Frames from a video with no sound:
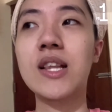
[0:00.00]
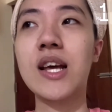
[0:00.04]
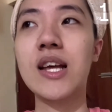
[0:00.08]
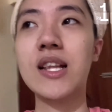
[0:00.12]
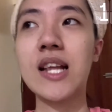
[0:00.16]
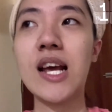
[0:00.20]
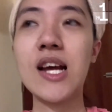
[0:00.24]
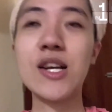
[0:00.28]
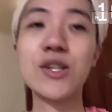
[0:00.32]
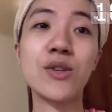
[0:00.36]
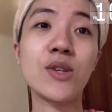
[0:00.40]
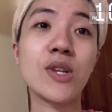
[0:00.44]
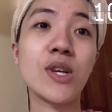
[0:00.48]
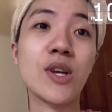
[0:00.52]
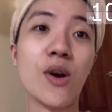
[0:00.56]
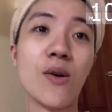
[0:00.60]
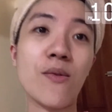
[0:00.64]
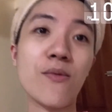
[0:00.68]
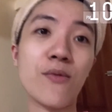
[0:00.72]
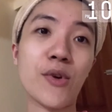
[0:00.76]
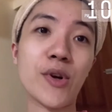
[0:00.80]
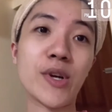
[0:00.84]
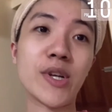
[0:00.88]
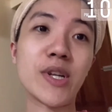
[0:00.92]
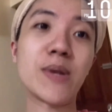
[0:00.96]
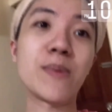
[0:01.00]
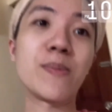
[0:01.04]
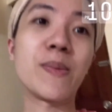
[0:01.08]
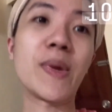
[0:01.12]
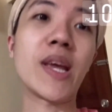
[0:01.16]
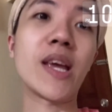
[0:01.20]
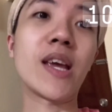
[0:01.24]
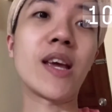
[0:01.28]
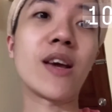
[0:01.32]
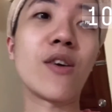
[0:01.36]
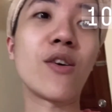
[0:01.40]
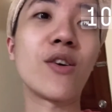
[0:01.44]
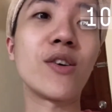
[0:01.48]
that actually comforted
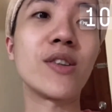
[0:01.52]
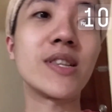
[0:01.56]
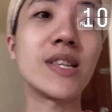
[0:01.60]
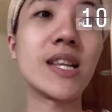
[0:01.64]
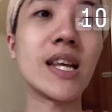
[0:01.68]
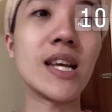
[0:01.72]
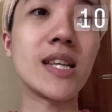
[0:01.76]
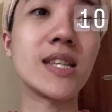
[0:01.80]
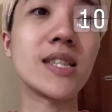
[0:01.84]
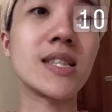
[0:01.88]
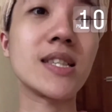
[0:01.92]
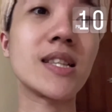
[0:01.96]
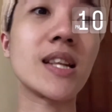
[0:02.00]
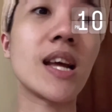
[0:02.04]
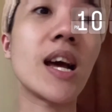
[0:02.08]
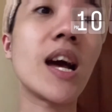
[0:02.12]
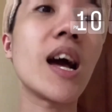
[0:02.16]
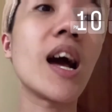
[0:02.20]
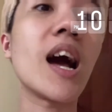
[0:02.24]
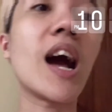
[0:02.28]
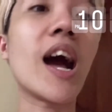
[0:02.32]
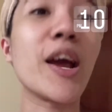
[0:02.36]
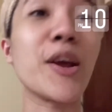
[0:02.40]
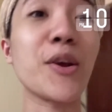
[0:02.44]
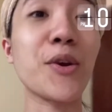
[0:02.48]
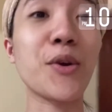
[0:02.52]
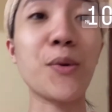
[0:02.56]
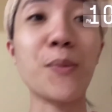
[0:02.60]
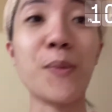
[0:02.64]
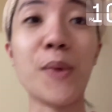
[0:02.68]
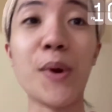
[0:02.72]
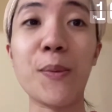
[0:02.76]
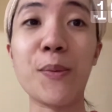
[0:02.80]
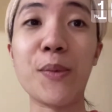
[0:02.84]
me on days na I pong